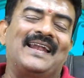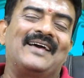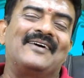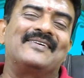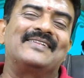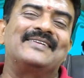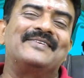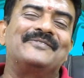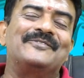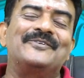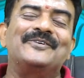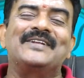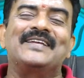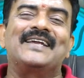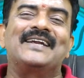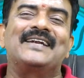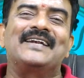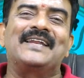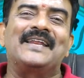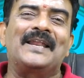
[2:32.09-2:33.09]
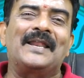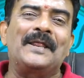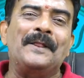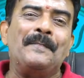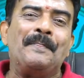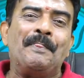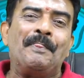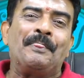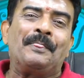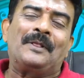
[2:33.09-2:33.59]
ஏதாவது மூணு ஏழில்
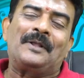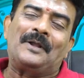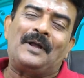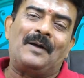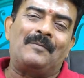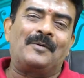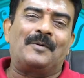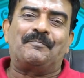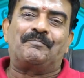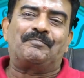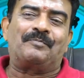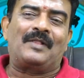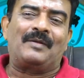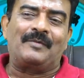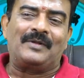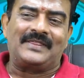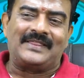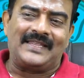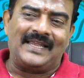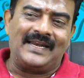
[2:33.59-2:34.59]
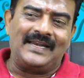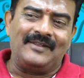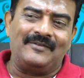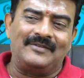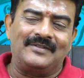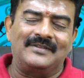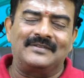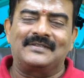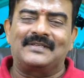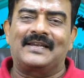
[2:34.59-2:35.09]
காமம் நம்ம தேடி
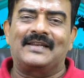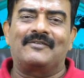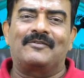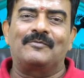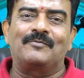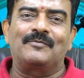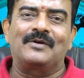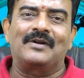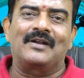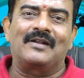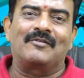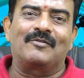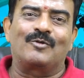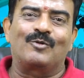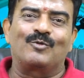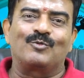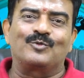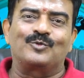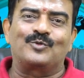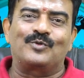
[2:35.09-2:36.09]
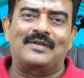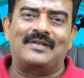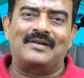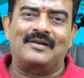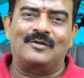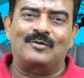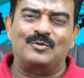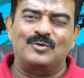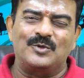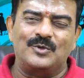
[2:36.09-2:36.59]
வந்து சில வம்புகள்லாம் வரும் ஸோ
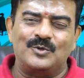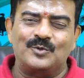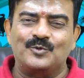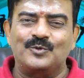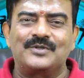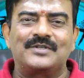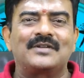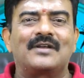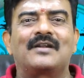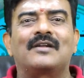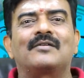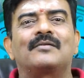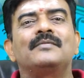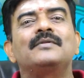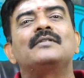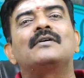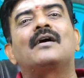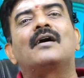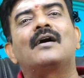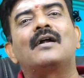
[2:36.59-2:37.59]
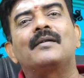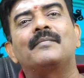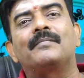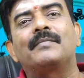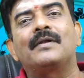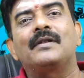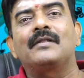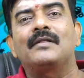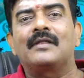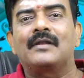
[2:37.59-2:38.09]
அதனால் கொஞ்சம் உஷாராகணும் இது ஆண்
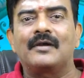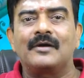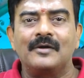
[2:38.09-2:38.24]
பெண்